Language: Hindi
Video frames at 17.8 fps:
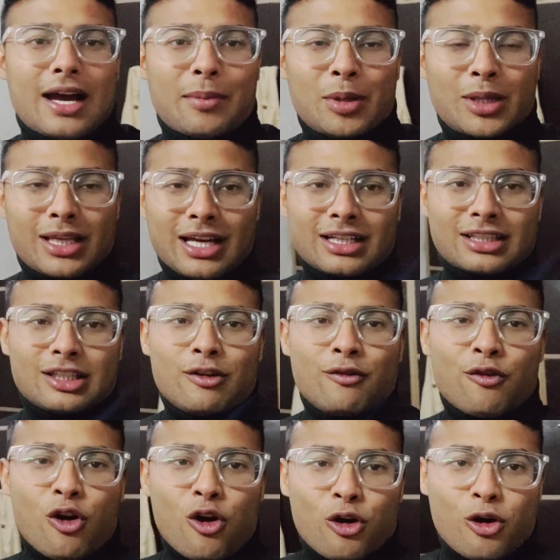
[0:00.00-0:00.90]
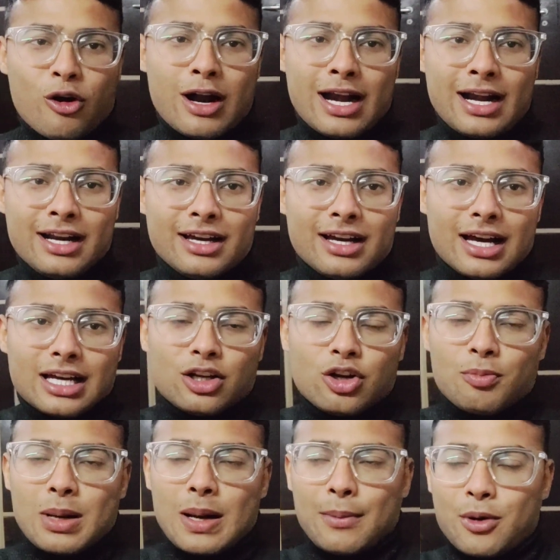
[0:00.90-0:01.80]
अभी करता हूँ ब्लॉग को एंड
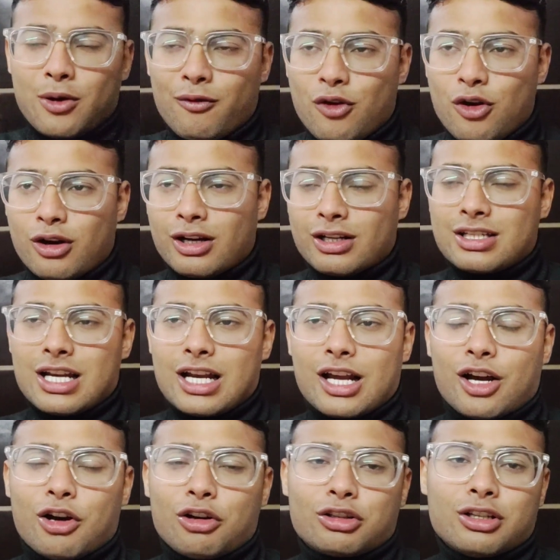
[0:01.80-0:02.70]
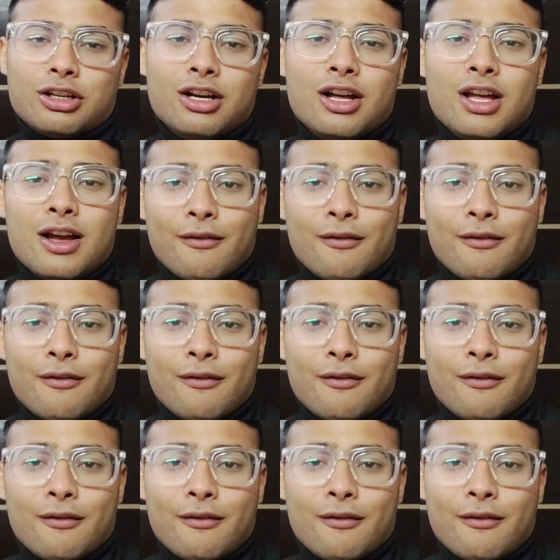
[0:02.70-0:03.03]
आई होप आपको ब्लॉग अच्छा लगा हो तो